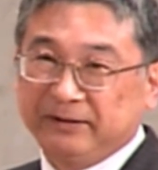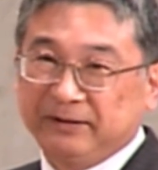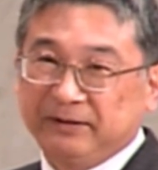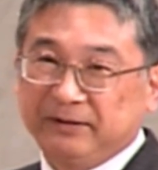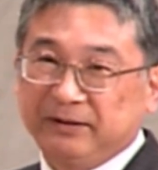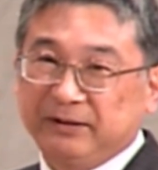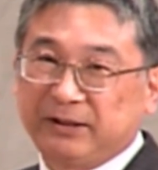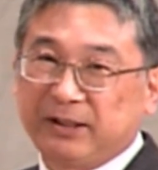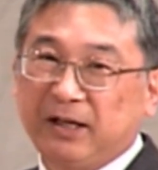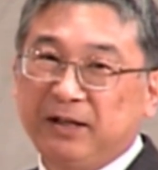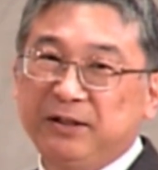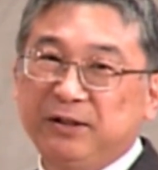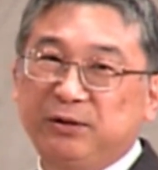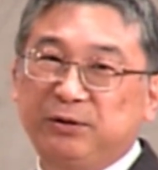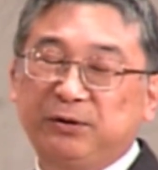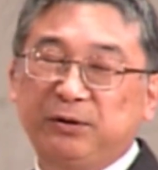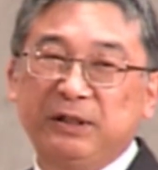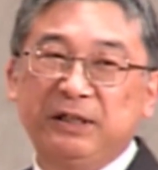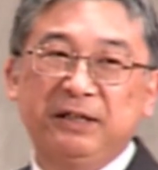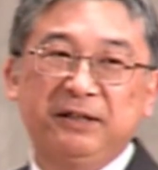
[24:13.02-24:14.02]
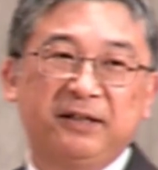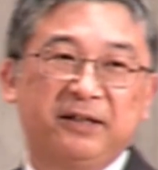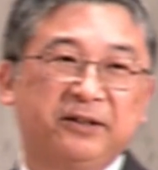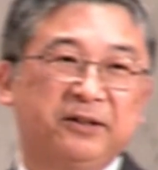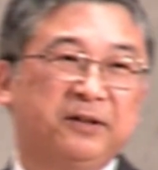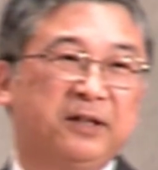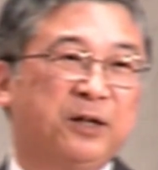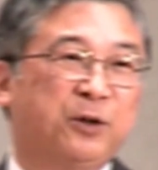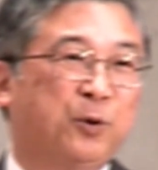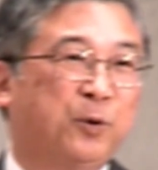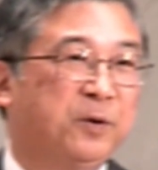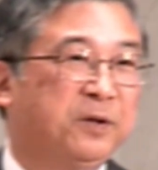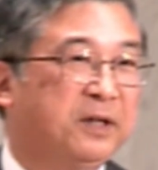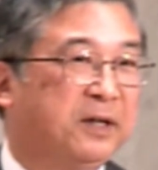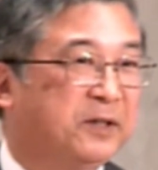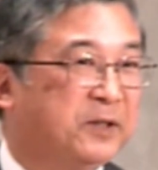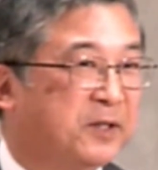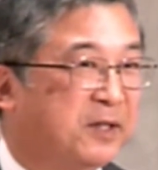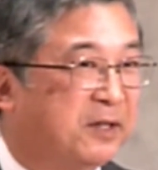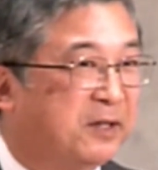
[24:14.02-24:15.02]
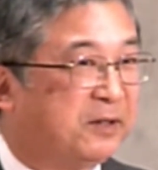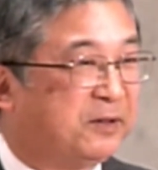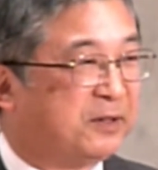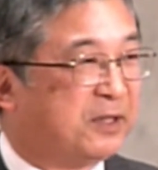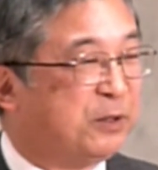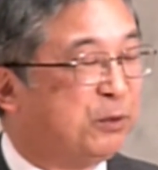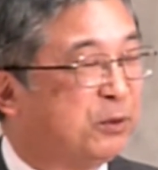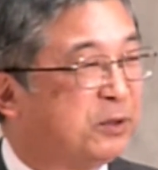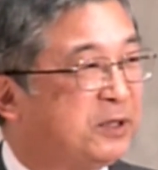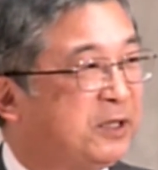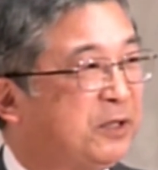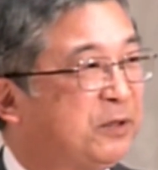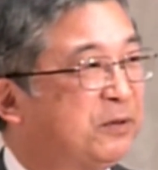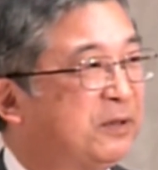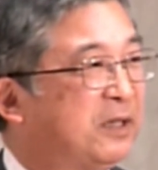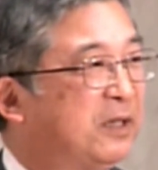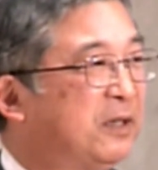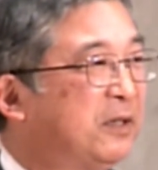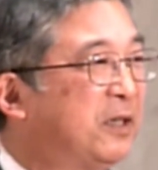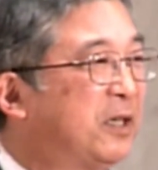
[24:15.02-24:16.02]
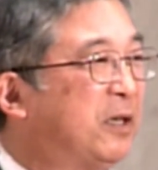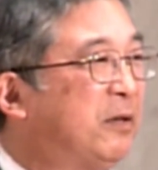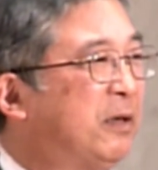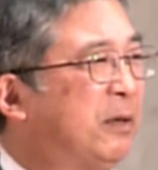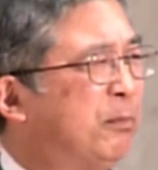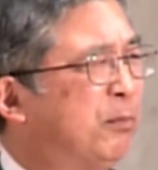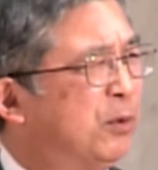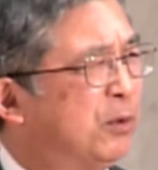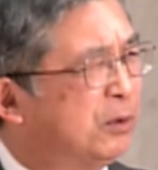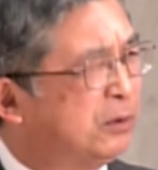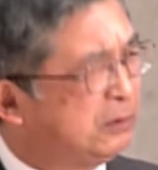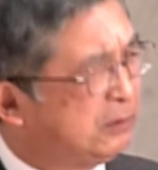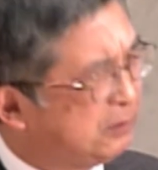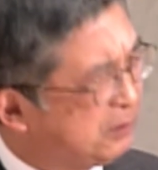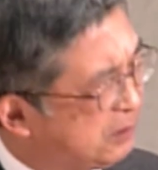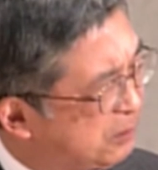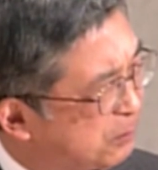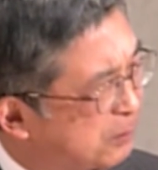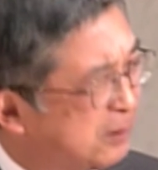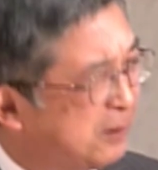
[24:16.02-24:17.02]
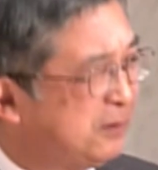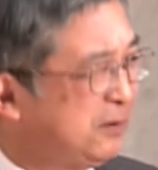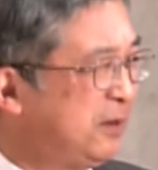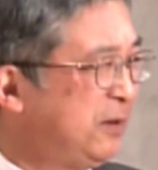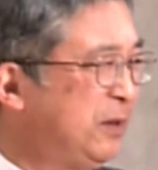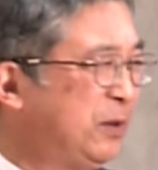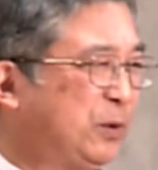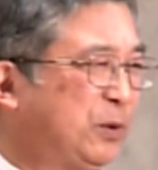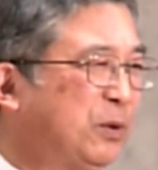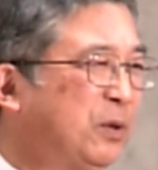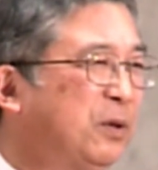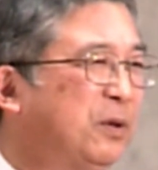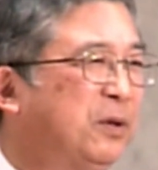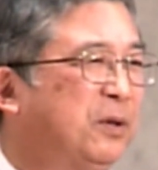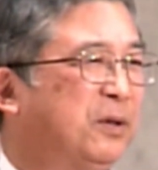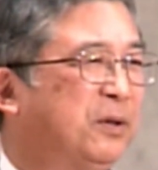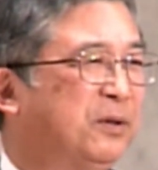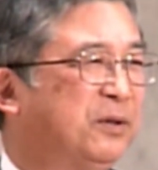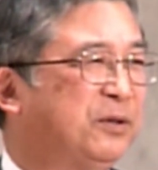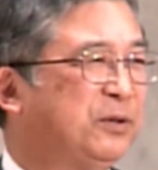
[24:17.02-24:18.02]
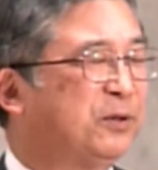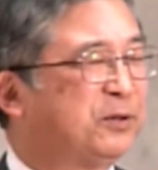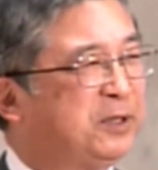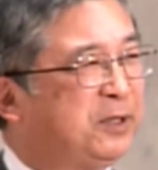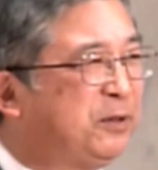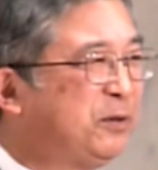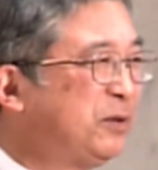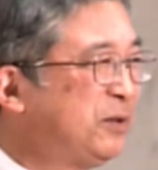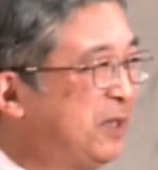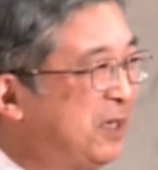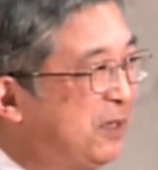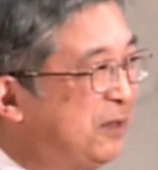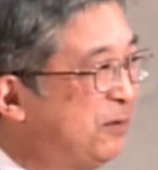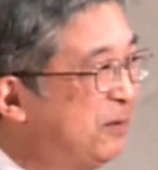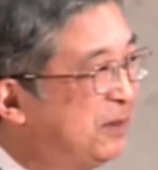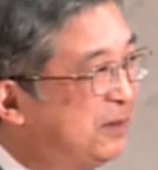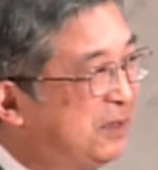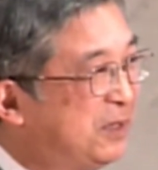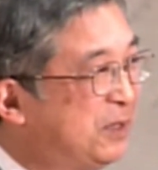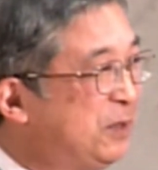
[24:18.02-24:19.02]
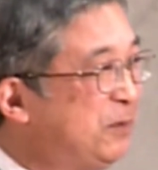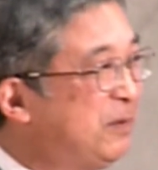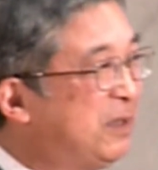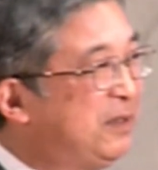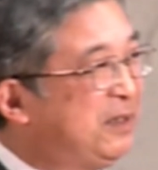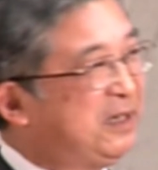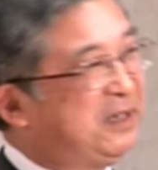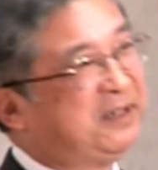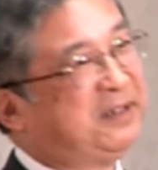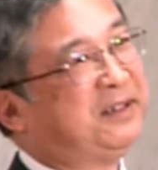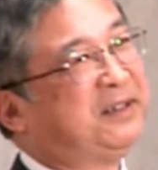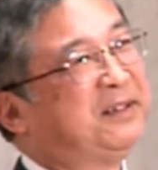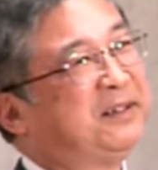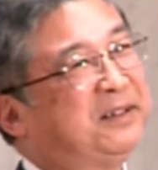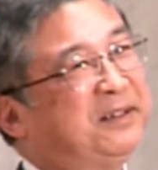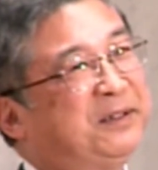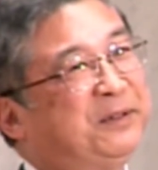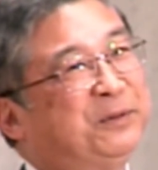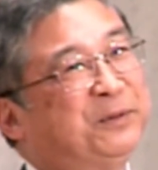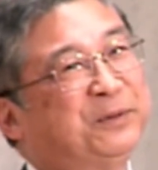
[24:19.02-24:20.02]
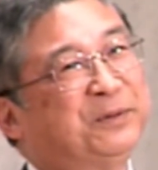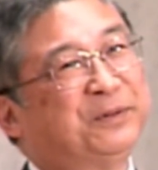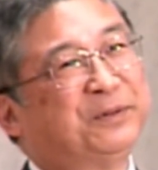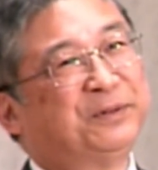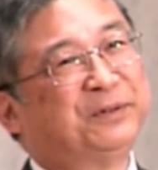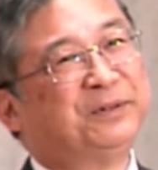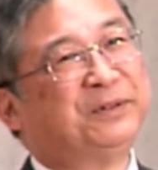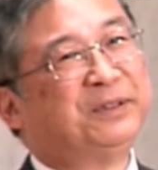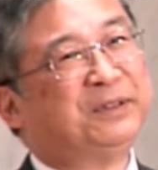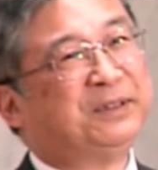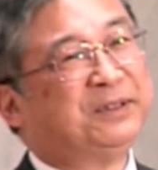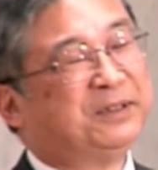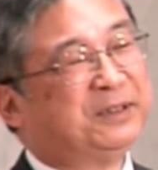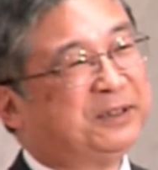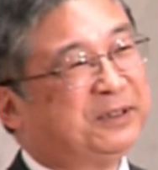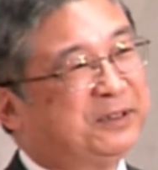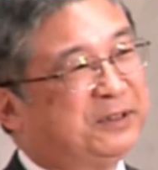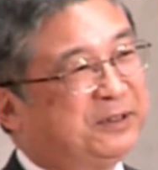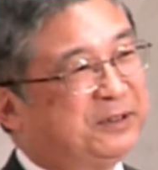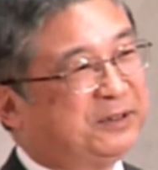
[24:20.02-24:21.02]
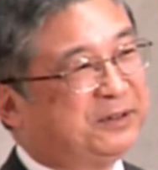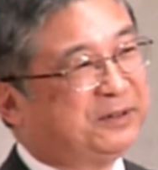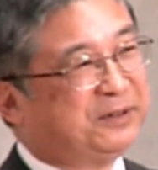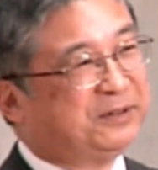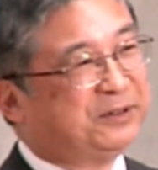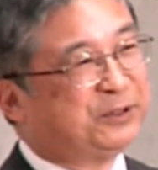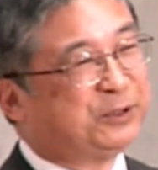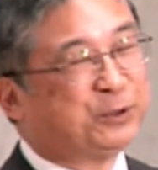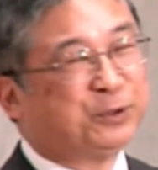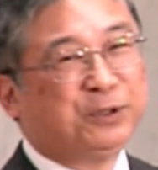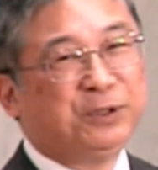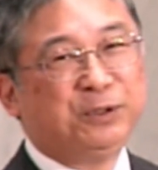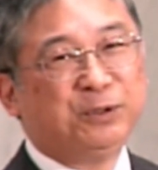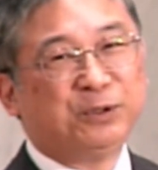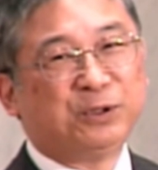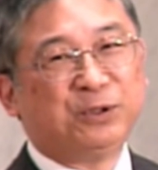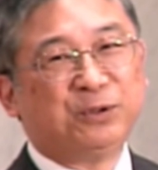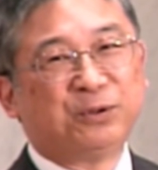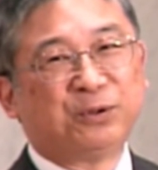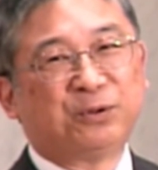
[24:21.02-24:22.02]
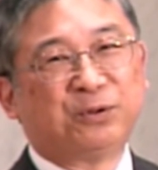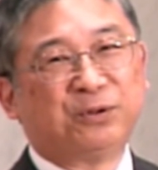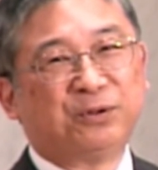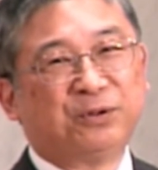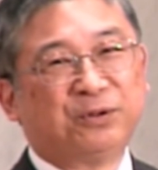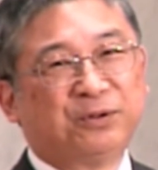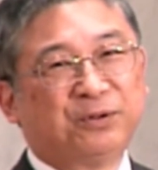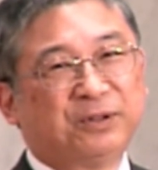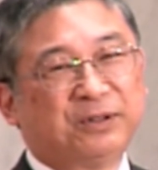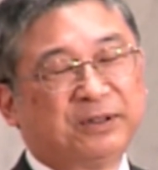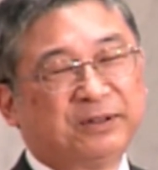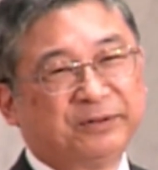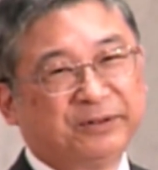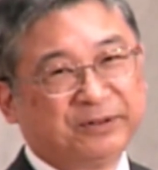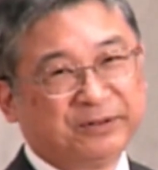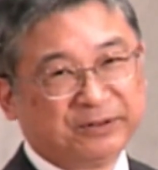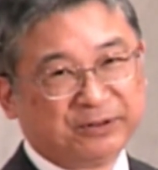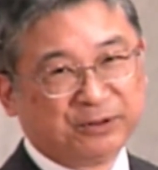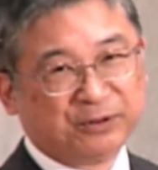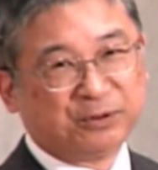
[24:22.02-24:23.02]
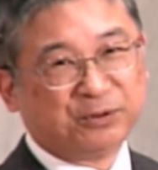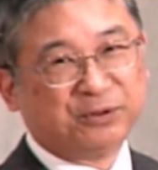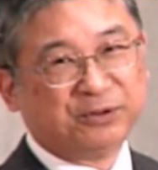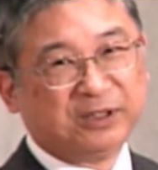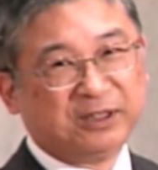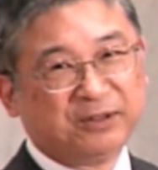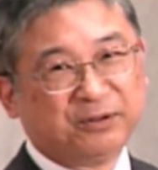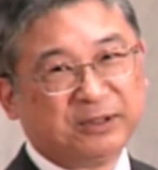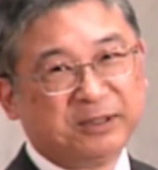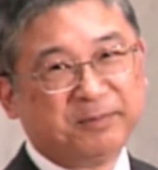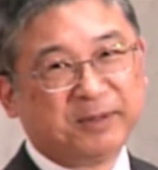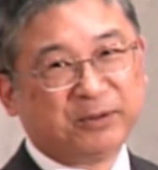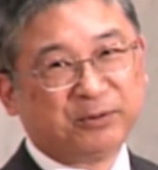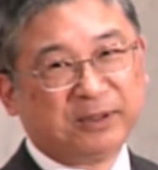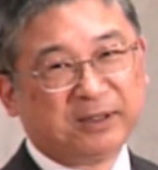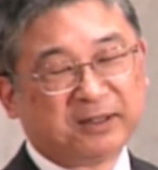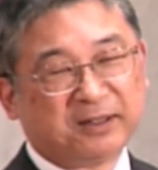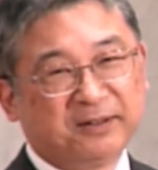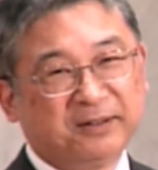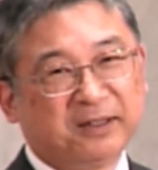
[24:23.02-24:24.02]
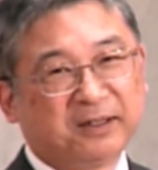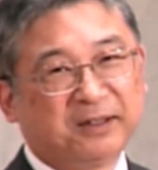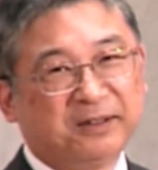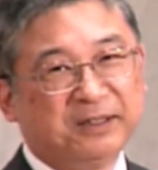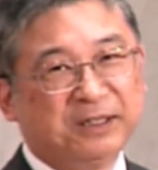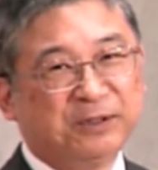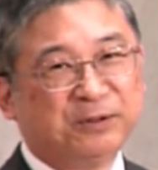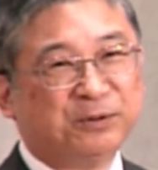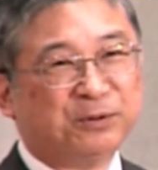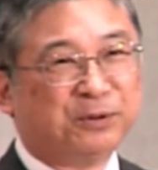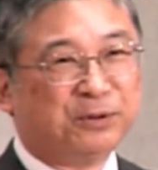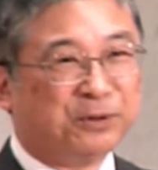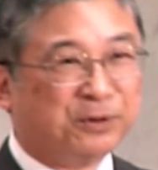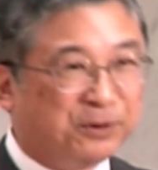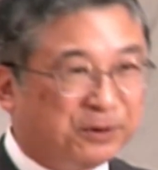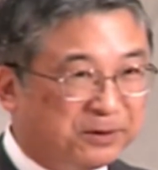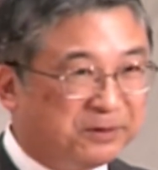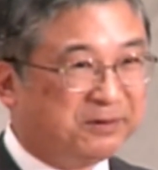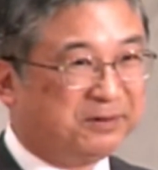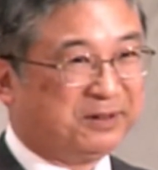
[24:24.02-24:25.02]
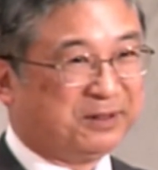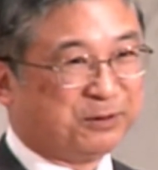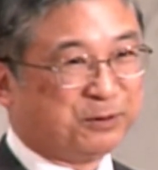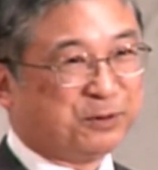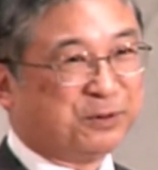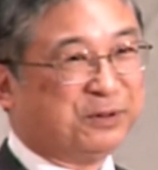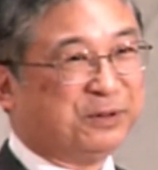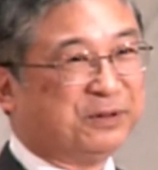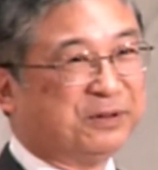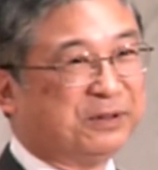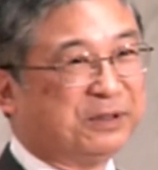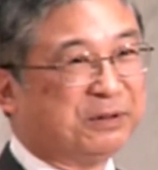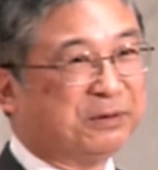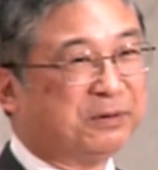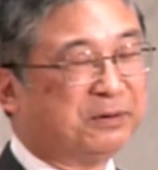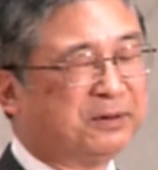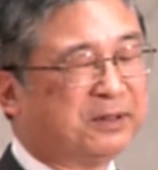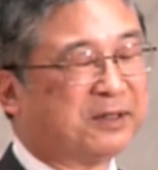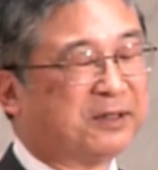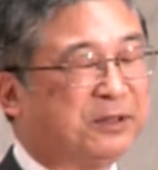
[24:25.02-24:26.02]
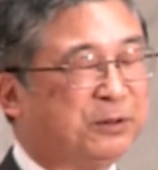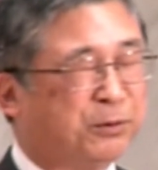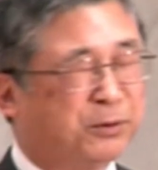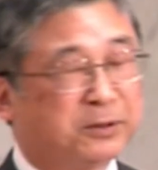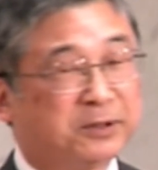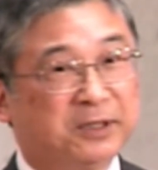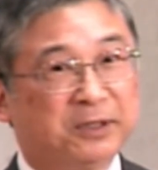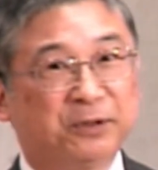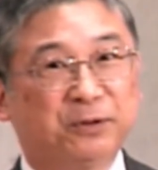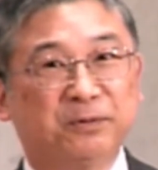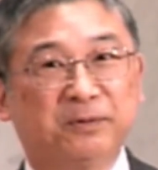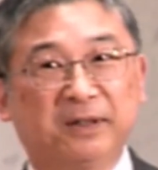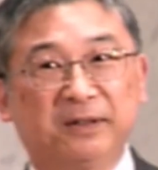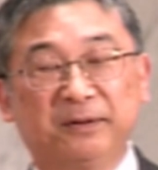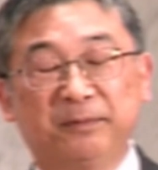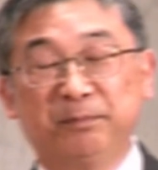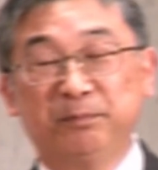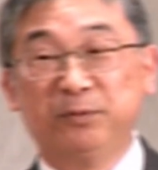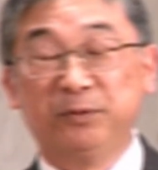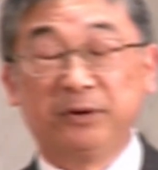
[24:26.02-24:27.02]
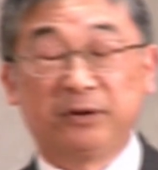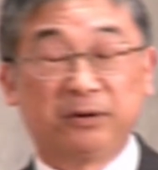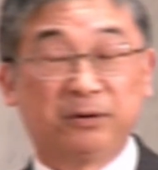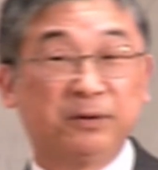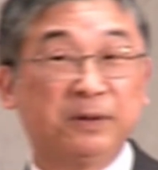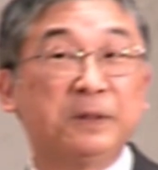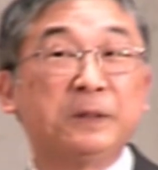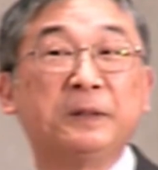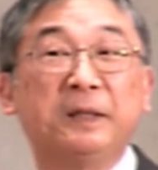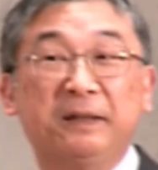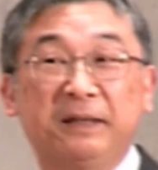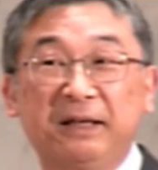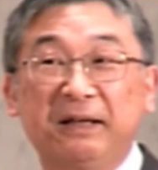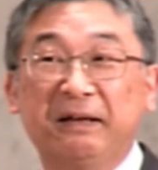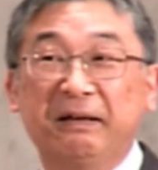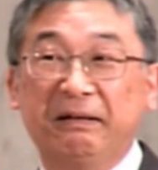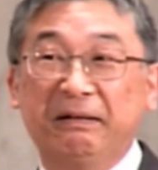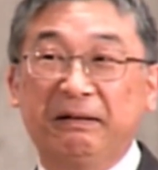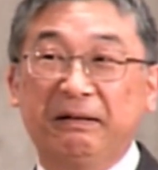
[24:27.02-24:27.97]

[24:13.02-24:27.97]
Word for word: さらにその言い名付け婚約者だったヨセフなんかはもっと広がったでしょう。ヨセフさん私はねあの救い主の子こうね今お腹の中にいるのよってこういうふうに言ったらヨセフはびっくりしてね